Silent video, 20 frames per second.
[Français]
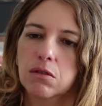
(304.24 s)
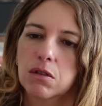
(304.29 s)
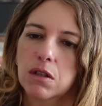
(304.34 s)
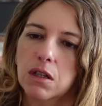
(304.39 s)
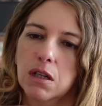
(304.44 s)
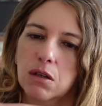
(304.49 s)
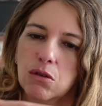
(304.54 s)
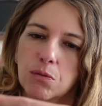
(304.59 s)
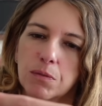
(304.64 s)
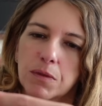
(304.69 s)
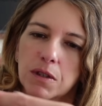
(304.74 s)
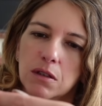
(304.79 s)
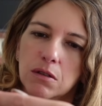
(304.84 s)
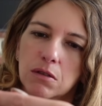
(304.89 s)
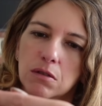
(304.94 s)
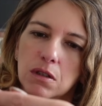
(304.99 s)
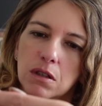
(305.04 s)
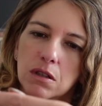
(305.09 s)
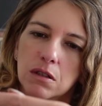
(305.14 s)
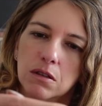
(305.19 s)
on en a combien
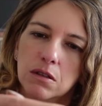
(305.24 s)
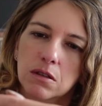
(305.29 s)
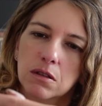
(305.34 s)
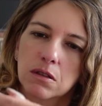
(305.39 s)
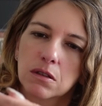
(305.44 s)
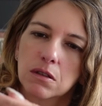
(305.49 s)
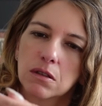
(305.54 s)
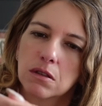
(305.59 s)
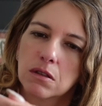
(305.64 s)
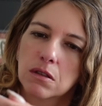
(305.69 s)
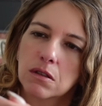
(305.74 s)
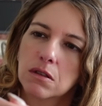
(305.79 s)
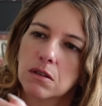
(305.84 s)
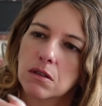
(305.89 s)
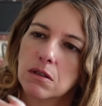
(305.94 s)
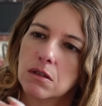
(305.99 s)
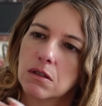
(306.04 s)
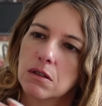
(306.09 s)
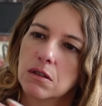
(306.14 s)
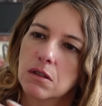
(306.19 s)
dedans
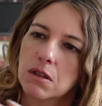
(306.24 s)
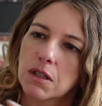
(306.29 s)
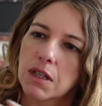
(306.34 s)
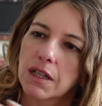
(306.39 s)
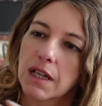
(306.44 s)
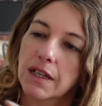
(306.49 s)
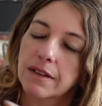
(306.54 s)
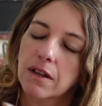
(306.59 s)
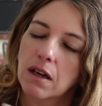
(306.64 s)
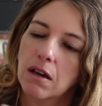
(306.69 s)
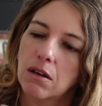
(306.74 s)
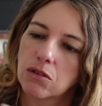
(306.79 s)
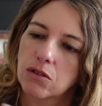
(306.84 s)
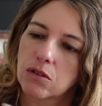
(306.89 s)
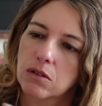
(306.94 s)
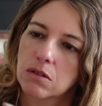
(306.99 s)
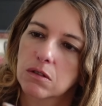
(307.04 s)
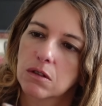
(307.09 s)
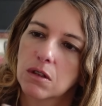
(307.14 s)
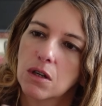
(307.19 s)
Il y en a
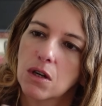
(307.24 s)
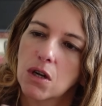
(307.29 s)
30.